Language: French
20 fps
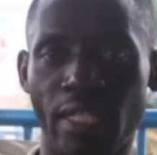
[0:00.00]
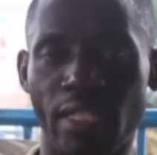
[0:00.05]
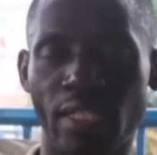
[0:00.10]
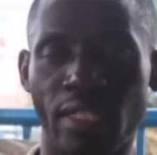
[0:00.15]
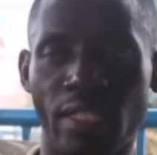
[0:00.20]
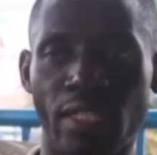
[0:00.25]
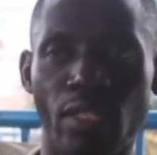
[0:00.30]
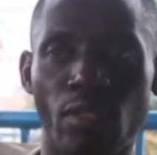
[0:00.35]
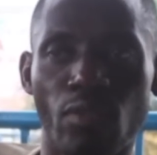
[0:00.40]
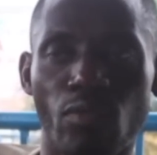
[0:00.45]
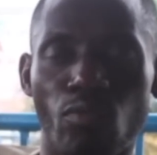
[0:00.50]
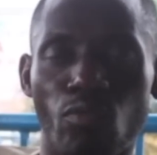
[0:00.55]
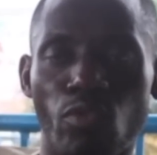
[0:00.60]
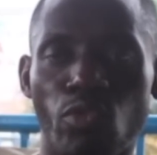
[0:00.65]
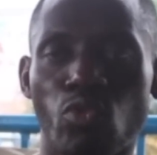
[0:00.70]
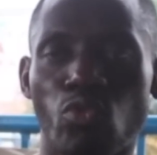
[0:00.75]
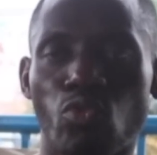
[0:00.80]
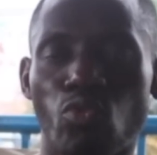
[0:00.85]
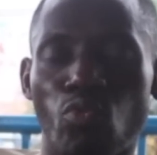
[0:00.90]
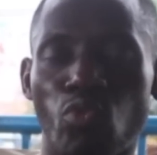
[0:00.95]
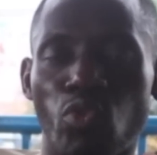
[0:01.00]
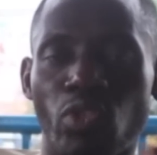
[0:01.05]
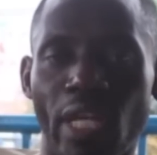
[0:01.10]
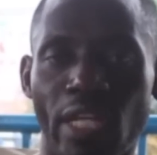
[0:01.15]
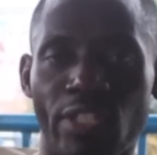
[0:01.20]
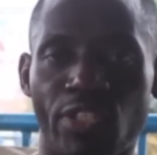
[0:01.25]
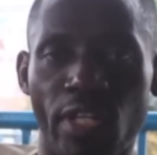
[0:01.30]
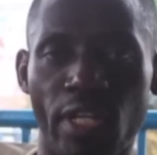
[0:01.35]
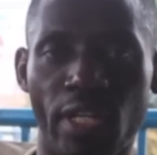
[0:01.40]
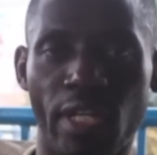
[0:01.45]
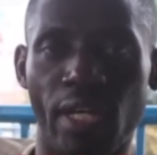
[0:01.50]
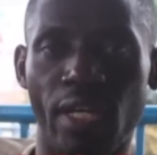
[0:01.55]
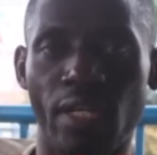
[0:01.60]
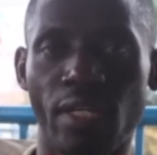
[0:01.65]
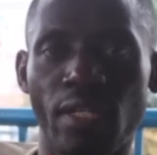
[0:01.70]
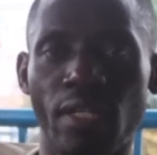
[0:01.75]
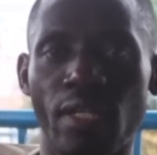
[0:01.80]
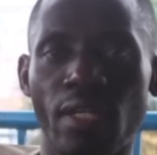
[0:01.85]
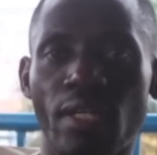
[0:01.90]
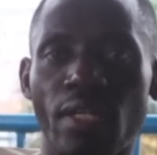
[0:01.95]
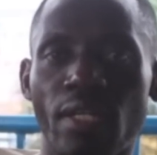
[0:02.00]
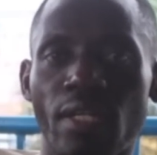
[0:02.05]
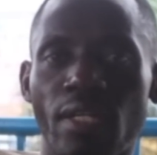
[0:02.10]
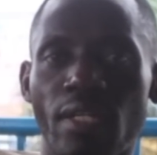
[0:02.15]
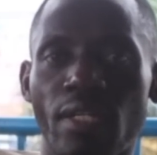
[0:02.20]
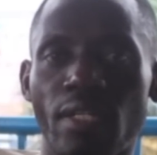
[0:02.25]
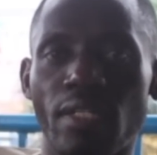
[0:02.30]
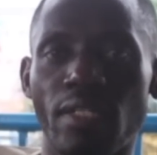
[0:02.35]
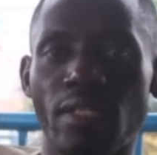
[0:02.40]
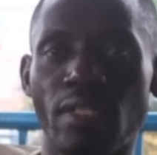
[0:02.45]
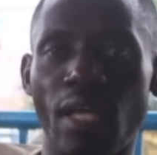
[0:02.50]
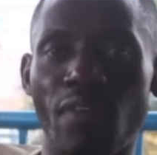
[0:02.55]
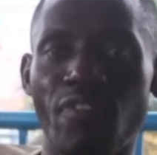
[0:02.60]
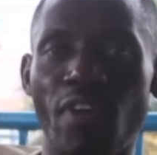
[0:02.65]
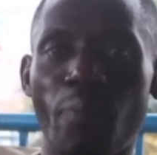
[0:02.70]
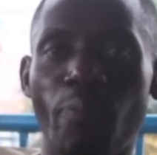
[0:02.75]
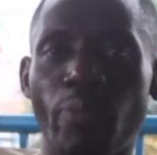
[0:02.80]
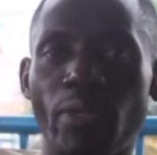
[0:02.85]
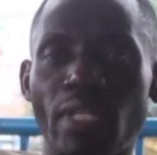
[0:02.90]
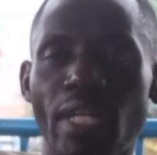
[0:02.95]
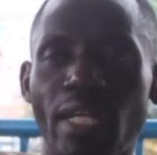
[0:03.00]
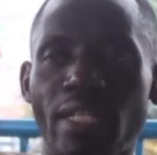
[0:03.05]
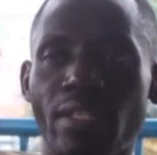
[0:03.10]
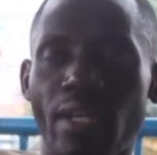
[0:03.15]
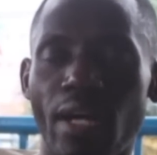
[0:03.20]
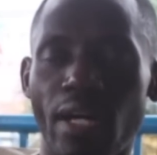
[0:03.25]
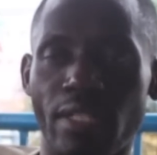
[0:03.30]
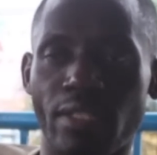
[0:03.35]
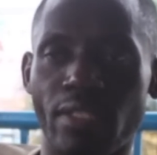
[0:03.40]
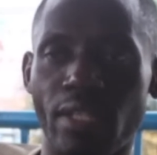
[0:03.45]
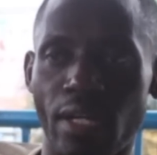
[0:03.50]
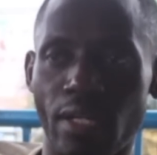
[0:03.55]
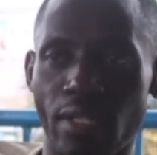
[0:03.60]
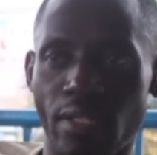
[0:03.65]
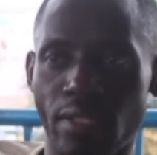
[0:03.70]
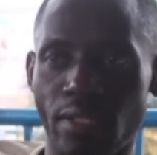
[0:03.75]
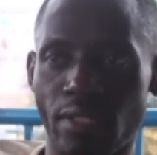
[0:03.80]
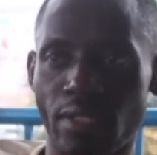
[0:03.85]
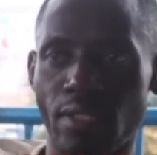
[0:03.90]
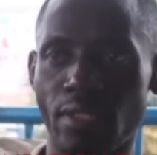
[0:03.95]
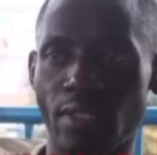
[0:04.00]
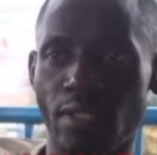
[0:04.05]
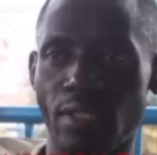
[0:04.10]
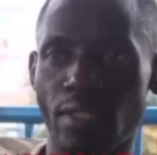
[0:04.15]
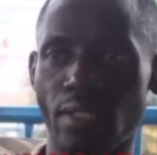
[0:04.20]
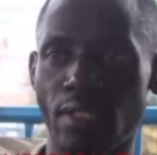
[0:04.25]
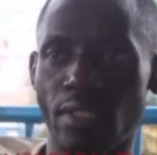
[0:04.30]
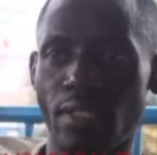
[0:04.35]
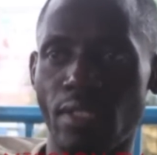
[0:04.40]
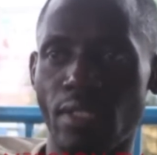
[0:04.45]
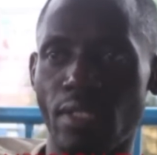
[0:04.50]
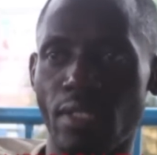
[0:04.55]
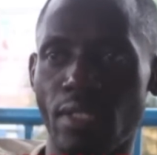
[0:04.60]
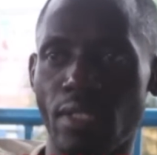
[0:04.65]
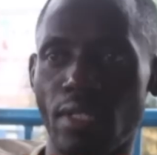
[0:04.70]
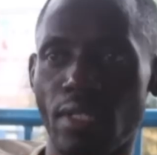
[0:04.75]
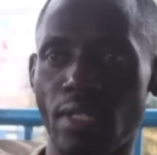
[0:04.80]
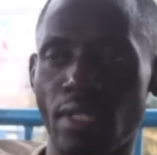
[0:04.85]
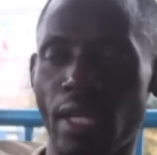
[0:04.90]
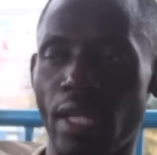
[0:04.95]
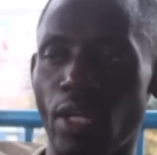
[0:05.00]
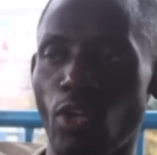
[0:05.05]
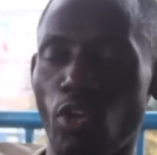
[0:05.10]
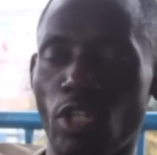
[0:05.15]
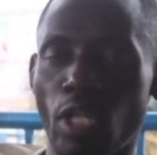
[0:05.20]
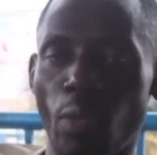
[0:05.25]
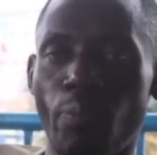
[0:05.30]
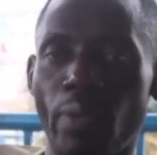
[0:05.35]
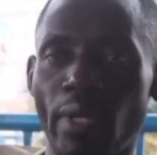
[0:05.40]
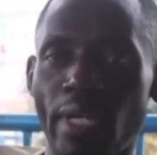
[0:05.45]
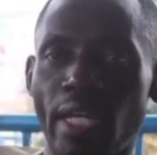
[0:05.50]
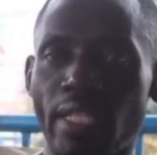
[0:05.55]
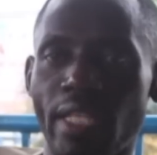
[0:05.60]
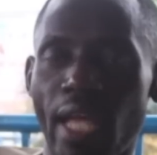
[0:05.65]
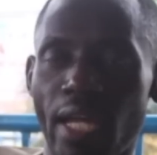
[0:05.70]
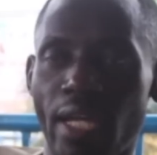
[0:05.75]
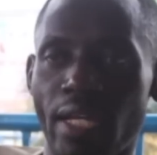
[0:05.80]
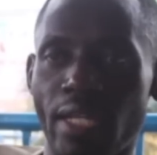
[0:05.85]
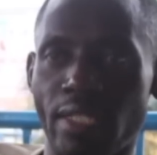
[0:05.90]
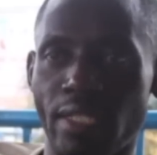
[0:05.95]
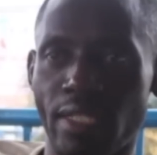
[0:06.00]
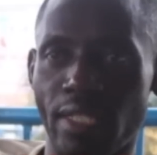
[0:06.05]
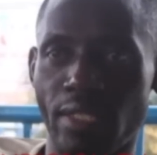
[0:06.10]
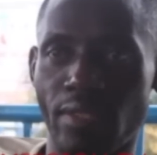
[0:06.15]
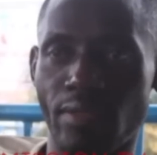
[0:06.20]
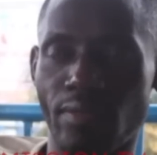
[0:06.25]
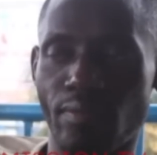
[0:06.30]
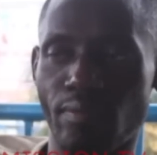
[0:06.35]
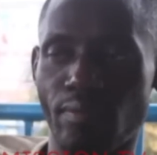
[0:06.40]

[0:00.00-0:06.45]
ici, vous, sachiez que ça fait plus de 30 ans que notre pays est agressé.